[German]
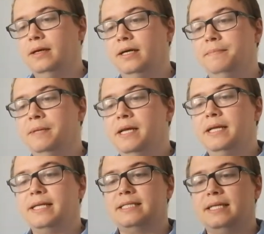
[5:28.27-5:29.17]
ähm,
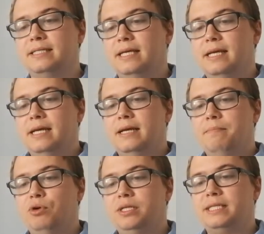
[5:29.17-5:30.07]
dass das
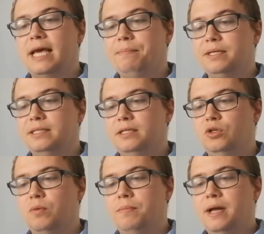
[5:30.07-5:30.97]

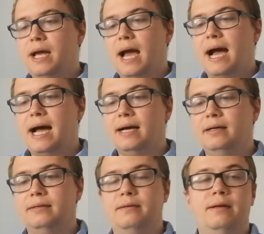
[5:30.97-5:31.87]
Polizeipräsidium
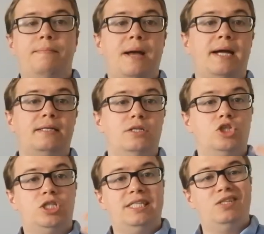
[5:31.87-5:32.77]
Aachen
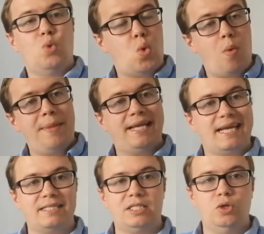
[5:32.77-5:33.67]
praktisch die
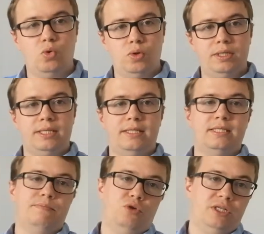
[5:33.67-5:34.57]
Dokumentation, die
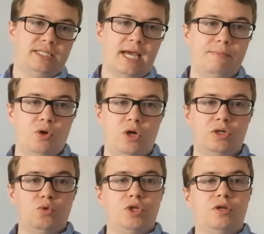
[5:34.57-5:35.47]
diese
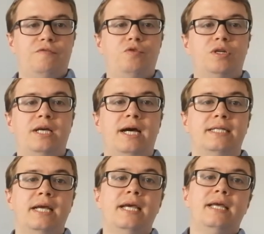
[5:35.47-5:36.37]
Polizeibehörde durchgeführt hat,